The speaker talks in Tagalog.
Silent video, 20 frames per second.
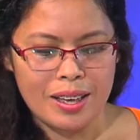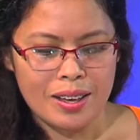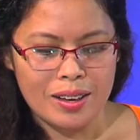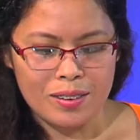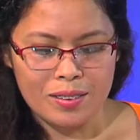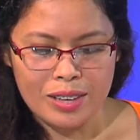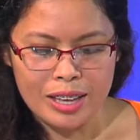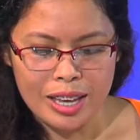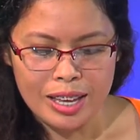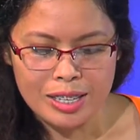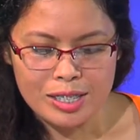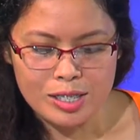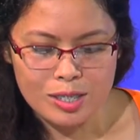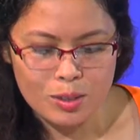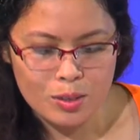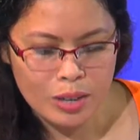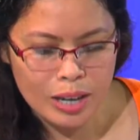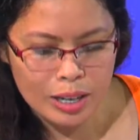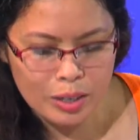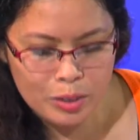Okay,
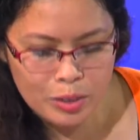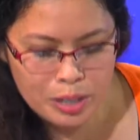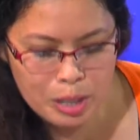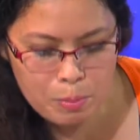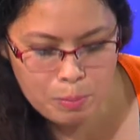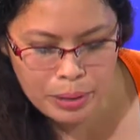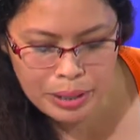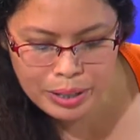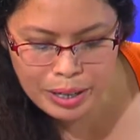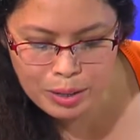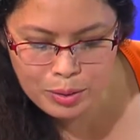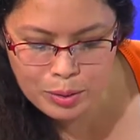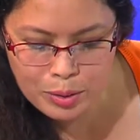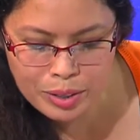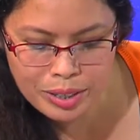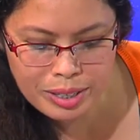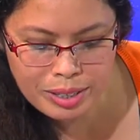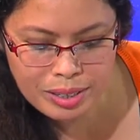so karon yes. nga panahon?